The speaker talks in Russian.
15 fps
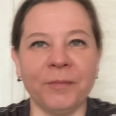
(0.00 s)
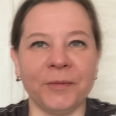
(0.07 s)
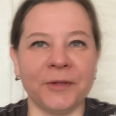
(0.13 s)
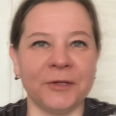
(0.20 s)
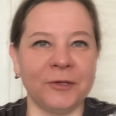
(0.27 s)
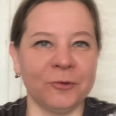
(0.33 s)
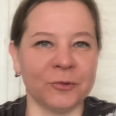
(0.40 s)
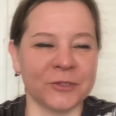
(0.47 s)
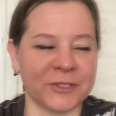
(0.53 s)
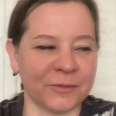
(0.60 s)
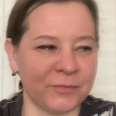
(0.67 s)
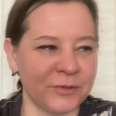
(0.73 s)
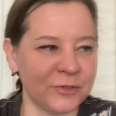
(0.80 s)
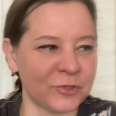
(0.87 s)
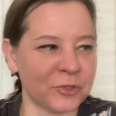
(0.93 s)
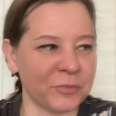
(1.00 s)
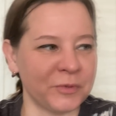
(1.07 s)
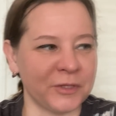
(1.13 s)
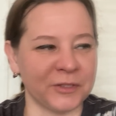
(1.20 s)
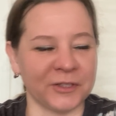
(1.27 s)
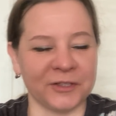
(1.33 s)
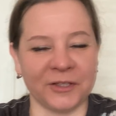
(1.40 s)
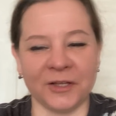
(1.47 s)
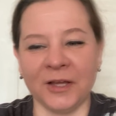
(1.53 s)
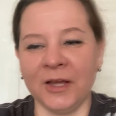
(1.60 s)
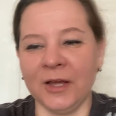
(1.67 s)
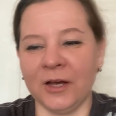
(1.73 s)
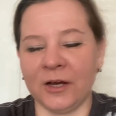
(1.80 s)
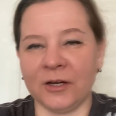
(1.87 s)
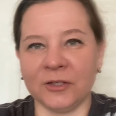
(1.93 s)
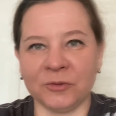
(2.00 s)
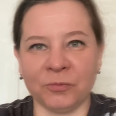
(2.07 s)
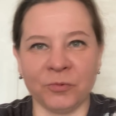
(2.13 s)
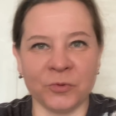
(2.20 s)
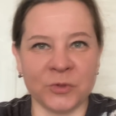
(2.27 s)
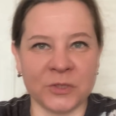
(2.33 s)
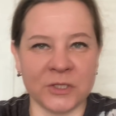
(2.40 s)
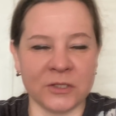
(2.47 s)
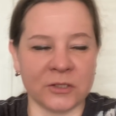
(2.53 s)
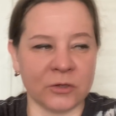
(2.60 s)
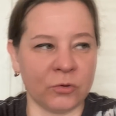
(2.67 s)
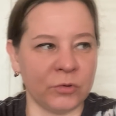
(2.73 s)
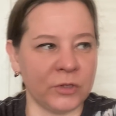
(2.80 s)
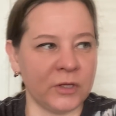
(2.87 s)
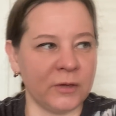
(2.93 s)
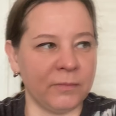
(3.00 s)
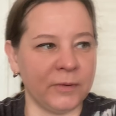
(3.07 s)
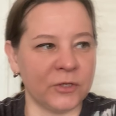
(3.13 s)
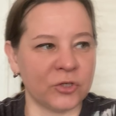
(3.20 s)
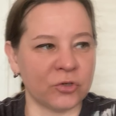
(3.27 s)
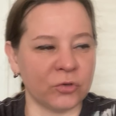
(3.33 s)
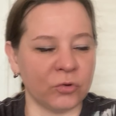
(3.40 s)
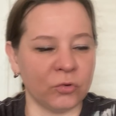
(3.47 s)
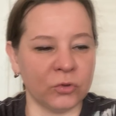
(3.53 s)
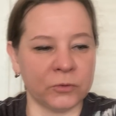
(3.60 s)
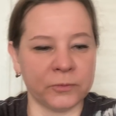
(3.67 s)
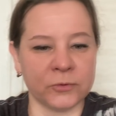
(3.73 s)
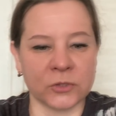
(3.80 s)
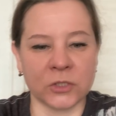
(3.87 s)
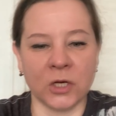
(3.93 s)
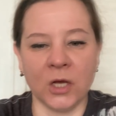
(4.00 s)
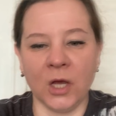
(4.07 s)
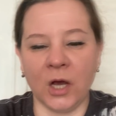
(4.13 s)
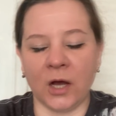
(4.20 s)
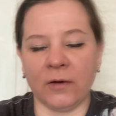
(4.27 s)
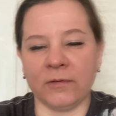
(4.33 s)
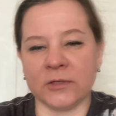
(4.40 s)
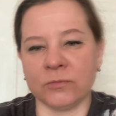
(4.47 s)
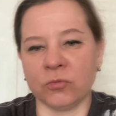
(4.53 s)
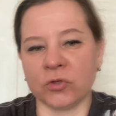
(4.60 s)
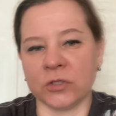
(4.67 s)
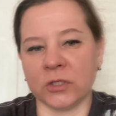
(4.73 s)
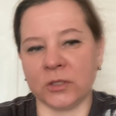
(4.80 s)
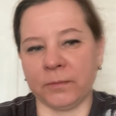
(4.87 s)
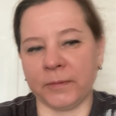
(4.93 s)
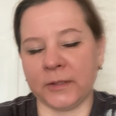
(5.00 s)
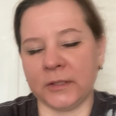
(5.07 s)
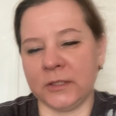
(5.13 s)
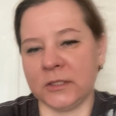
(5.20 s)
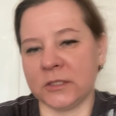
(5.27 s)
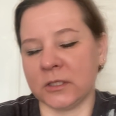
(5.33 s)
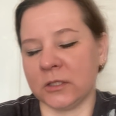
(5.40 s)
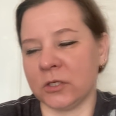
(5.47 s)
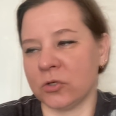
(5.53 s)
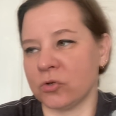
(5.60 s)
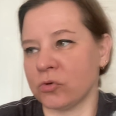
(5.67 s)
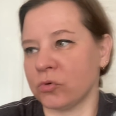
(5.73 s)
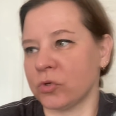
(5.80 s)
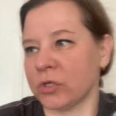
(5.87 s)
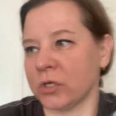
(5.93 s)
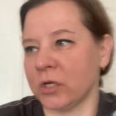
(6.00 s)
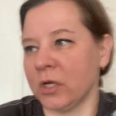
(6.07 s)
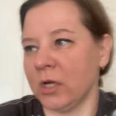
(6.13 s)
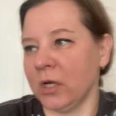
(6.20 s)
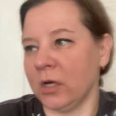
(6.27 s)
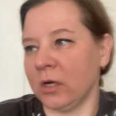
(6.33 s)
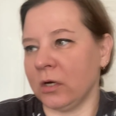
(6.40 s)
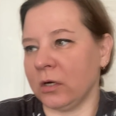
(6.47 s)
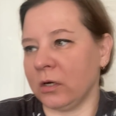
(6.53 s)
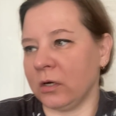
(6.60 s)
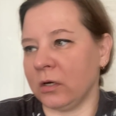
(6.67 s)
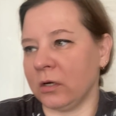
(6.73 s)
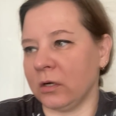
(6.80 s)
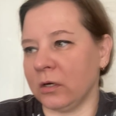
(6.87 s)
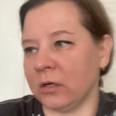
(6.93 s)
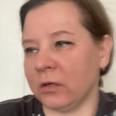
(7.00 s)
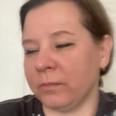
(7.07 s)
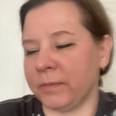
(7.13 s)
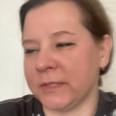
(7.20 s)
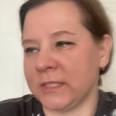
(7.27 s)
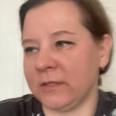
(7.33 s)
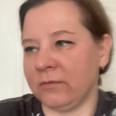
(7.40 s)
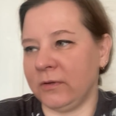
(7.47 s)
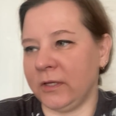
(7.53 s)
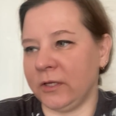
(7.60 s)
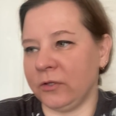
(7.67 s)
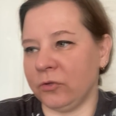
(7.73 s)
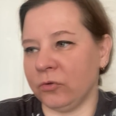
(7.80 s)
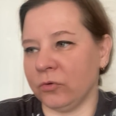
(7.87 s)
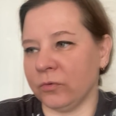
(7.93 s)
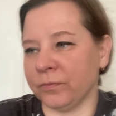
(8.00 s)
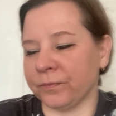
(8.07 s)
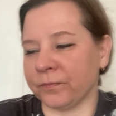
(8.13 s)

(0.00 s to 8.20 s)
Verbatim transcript: мало ли он забыл, что меня надо отпустить, такой небольшой отпуск, а возможно это продлится даже уже а, по заявлению